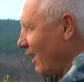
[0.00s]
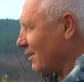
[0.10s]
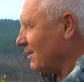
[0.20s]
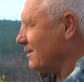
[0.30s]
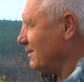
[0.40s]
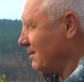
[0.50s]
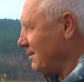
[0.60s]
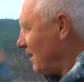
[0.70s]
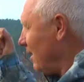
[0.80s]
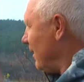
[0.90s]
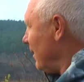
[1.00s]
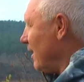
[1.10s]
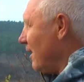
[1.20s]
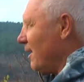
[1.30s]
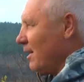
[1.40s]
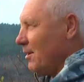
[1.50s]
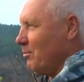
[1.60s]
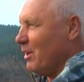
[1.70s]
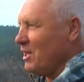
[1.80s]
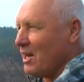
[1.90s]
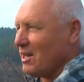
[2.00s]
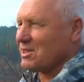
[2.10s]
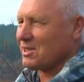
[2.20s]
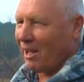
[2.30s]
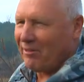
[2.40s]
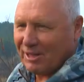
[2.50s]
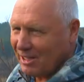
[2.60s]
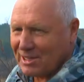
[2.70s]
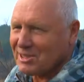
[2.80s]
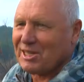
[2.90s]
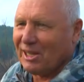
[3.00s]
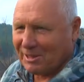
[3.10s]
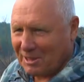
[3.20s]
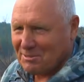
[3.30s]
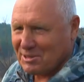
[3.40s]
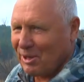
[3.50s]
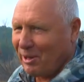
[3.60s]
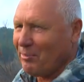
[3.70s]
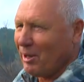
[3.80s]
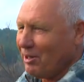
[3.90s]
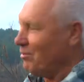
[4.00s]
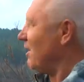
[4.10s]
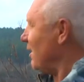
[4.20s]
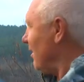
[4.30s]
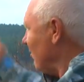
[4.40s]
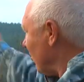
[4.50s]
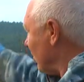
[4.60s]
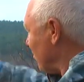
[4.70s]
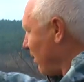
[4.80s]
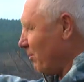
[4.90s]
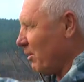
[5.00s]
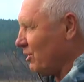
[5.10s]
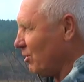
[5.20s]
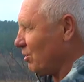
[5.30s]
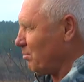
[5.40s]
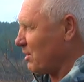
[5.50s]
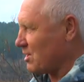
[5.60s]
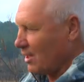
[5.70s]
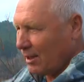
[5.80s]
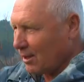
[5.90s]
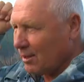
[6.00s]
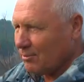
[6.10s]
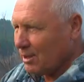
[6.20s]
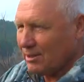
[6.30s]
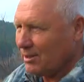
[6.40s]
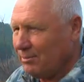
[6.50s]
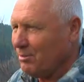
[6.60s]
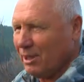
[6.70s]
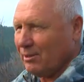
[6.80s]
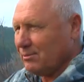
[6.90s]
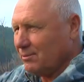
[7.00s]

так меня ставили к стенке все время, говорили, вот пропадет посадка, мы тебя...